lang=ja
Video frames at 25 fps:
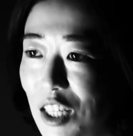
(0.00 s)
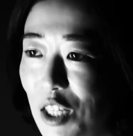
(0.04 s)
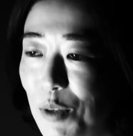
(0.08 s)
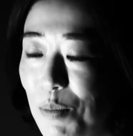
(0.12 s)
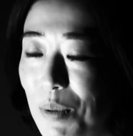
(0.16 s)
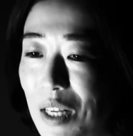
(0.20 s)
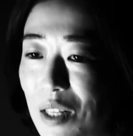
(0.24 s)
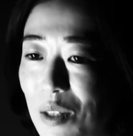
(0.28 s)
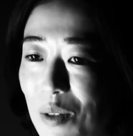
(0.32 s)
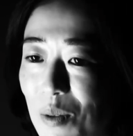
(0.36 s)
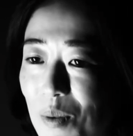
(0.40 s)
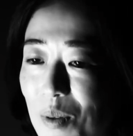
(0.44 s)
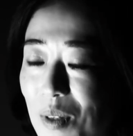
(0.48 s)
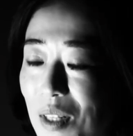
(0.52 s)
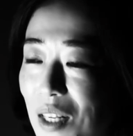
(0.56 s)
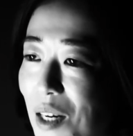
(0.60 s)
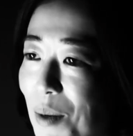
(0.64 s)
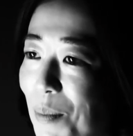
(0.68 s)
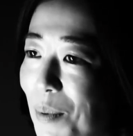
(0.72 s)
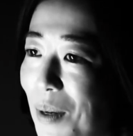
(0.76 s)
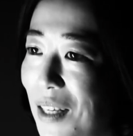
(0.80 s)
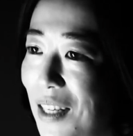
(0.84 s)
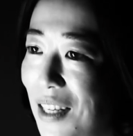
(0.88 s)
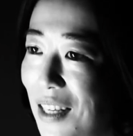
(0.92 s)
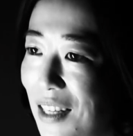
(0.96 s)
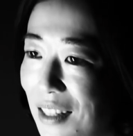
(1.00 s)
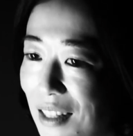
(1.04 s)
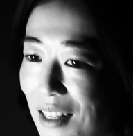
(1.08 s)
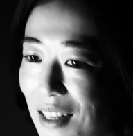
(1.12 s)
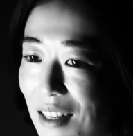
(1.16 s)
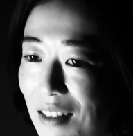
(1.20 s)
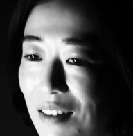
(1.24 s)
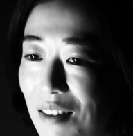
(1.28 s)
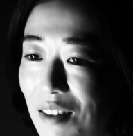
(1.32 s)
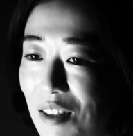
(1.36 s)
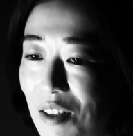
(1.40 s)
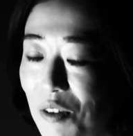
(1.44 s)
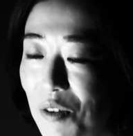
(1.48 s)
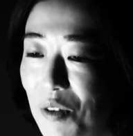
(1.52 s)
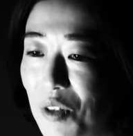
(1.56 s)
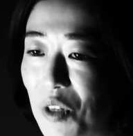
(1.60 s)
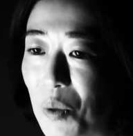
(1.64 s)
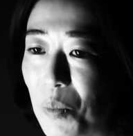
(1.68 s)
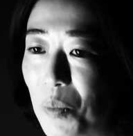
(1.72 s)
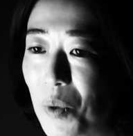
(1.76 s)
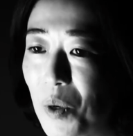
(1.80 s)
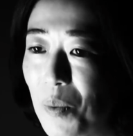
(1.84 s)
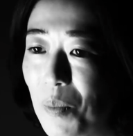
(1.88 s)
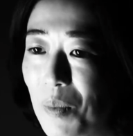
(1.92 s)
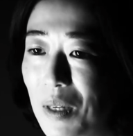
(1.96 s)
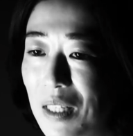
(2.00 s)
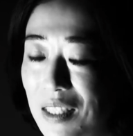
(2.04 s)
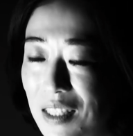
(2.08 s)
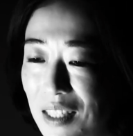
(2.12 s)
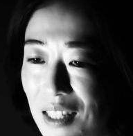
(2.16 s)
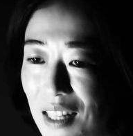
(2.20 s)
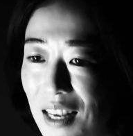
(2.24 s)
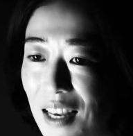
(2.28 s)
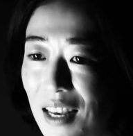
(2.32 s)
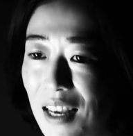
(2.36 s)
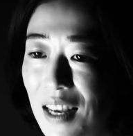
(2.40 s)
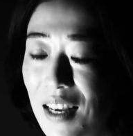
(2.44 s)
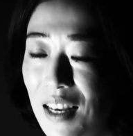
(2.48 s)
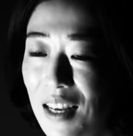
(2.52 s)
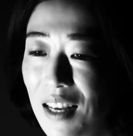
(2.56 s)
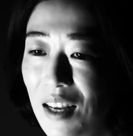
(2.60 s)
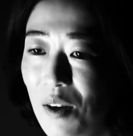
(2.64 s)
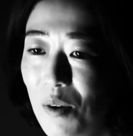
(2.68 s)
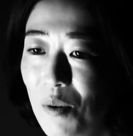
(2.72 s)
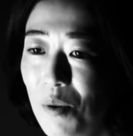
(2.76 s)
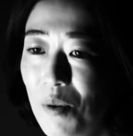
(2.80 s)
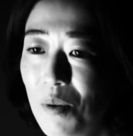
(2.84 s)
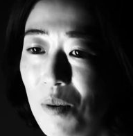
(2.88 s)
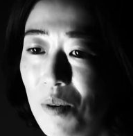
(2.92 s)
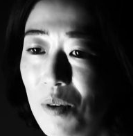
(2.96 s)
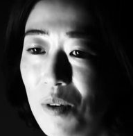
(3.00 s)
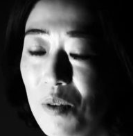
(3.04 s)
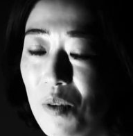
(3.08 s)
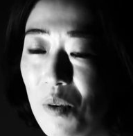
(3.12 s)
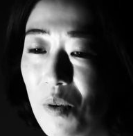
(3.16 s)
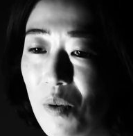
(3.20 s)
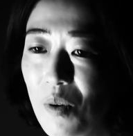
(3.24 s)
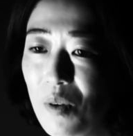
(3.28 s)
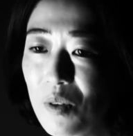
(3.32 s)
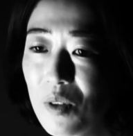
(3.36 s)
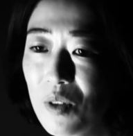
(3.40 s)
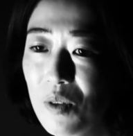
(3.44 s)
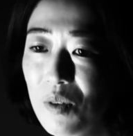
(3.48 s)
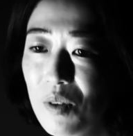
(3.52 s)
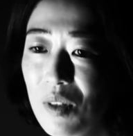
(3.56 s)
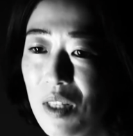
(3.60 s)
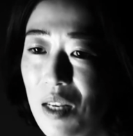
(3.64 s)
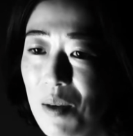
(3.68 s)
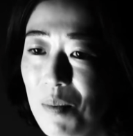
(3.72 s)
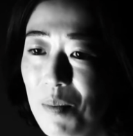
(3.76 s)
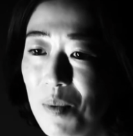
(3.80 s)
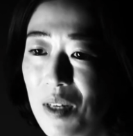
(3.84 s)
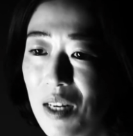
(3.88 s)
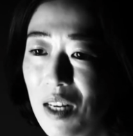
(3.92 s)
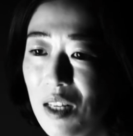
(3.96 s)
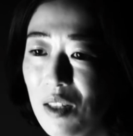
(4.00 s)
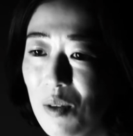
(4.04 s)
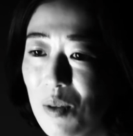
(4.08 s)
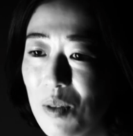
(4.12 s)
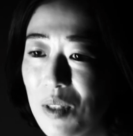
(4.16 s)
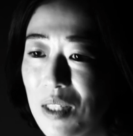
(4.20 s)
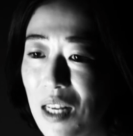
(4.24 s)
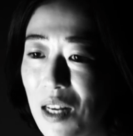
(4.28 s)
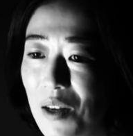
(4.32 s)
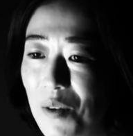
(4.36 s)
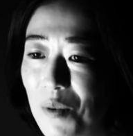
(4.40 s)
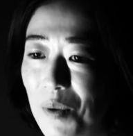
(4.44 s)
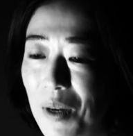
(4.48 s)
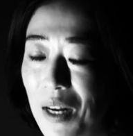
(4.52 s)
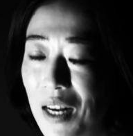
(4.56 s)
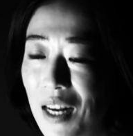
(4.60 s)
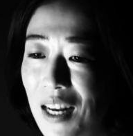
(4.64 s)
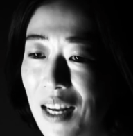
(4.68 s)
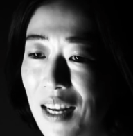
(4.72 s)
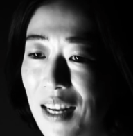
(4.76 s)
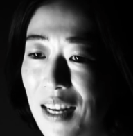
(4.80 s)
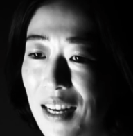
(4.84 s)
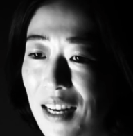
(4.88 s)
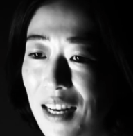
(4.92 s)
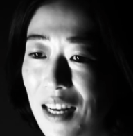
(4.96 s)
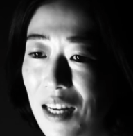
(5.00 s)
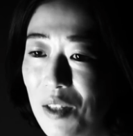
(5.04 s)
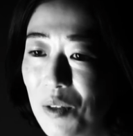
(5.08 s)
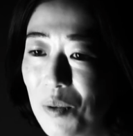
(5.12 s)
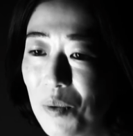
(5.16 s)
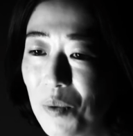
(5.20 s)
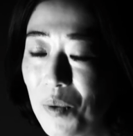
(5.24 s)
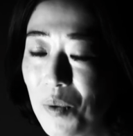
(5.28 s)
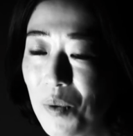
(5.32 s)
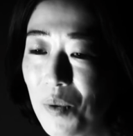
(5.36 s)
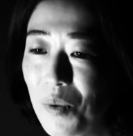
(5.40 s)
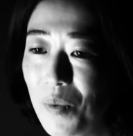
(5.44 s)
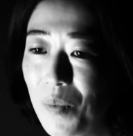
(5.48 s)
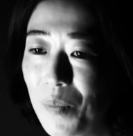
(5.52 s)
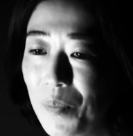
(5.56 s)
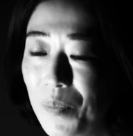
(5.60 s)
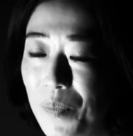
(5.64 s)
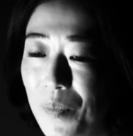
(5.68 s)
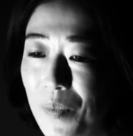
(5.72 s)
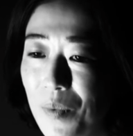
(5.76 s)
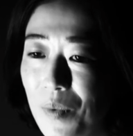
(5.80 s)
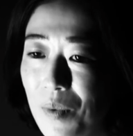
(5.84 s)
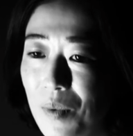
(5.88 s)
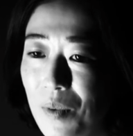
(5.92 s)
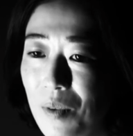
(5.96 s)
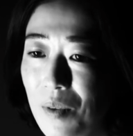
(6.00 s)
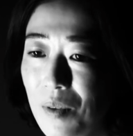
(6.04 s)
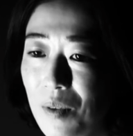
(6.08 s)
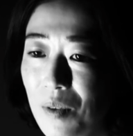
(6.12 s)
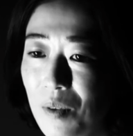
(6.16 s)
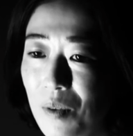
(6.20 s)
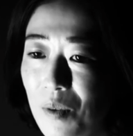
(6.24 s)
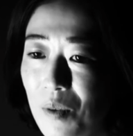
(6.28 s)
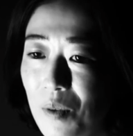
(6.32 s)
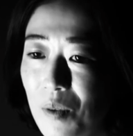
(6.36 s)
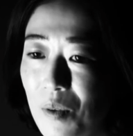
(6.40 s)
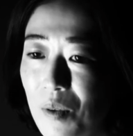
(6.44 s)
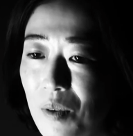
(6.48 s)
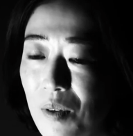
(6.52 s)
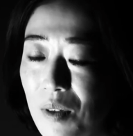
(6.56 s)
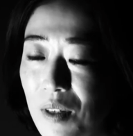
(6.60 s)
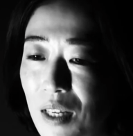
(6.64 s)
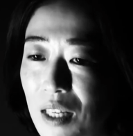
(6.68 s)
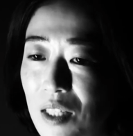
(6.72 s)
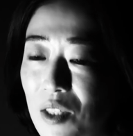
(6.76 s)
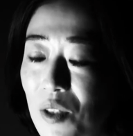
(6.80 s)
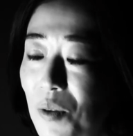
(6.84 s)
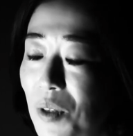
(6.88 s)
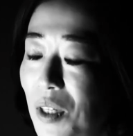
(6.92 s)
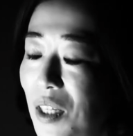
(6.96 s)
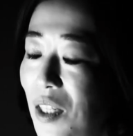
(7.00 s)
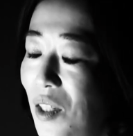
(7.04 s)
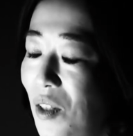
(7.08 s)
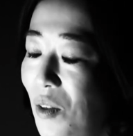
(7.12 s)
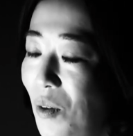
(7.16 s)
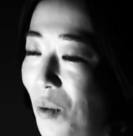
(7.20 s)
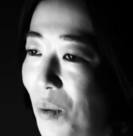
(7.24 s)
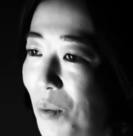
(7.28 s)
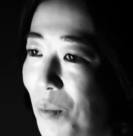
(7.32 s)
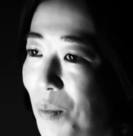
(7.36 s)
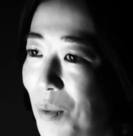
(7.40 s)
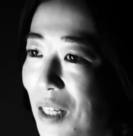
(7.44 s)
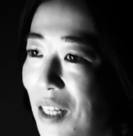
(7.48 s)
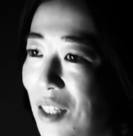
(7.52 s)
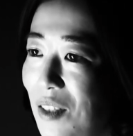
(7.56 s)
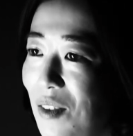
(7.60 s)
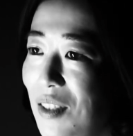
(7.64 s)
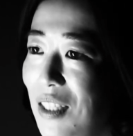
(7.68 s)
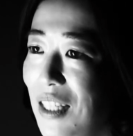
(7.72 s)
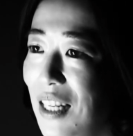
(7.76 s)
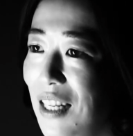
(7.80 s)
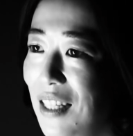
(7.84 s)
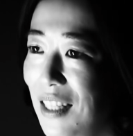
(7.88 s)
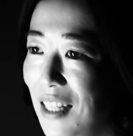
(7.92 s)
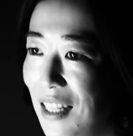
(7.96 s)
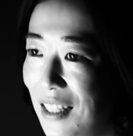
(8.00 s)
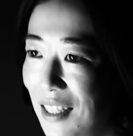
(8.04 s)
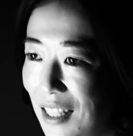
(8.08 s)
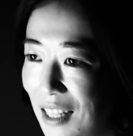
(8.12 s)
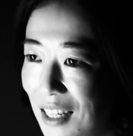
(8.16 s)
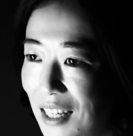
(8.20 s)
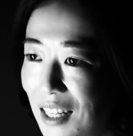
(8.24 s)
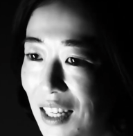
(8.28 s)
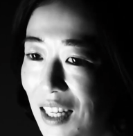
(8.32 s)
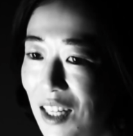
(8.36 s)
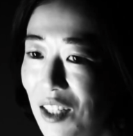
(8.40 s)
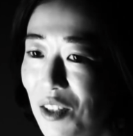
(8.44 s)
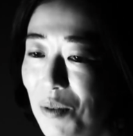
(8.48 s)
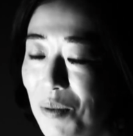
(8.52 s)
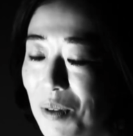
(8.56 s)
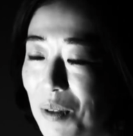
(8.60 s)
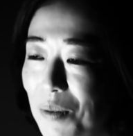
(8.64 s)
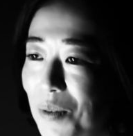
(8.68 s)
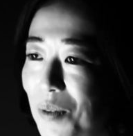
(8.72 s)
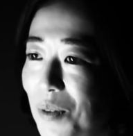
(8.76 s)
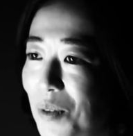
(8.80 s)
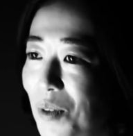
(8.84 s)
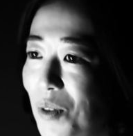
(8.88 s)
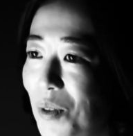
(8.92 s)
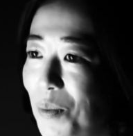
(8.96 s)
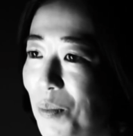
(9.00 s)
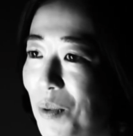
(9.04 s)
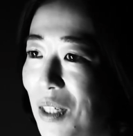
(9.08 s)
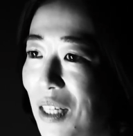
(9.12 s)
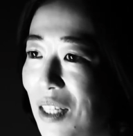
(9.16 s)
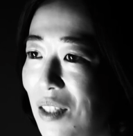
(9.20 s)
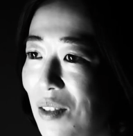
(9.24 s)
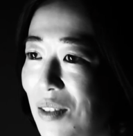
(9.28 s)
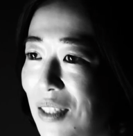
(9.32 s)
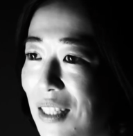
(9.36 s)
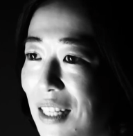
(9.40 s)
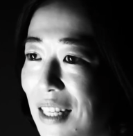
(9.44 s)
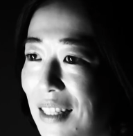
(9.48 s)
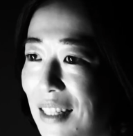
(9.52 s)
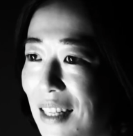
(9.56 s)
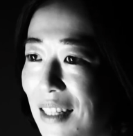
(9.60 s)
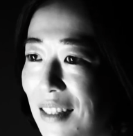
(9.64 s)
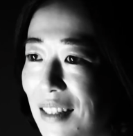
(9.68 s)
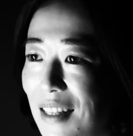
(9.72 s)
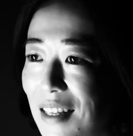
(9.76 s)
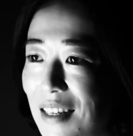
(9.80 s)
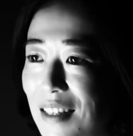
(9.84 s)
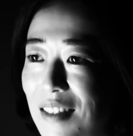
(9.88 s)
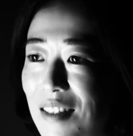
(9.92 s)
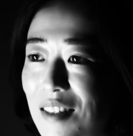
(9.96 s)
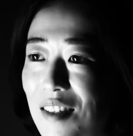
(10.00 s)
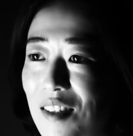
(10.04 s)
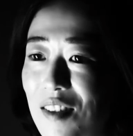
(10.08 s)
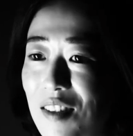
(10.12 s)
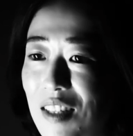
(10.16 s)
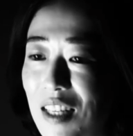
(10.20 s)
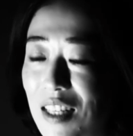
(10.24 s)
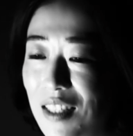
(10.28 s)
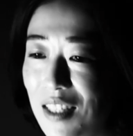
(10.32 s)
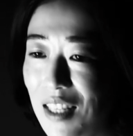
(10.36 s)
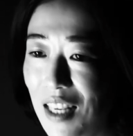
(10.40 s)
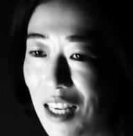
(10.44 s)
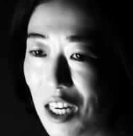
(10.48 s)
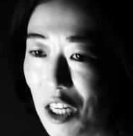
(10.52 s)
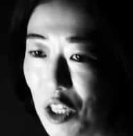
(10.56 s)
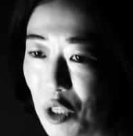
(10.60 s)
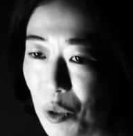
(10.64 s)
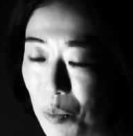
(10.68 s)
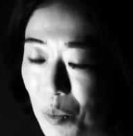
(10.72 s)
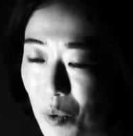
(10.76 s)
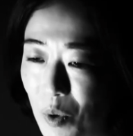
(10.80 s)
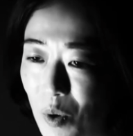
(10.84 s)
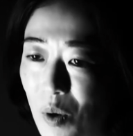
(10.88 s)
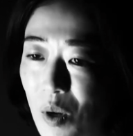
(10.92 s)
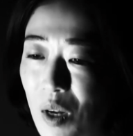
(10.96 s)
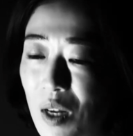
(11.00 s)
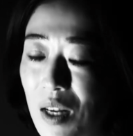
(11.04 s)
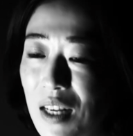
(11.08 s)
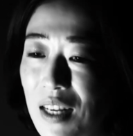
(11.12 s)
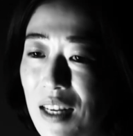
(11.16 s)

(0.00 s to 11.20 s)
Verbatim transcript: イベントになればいいなっていうふうに思いまして、多くの出店ブランドさんは化粧品のブランドさんだったり、あとはフードのブランドさんだったりするんですけれども、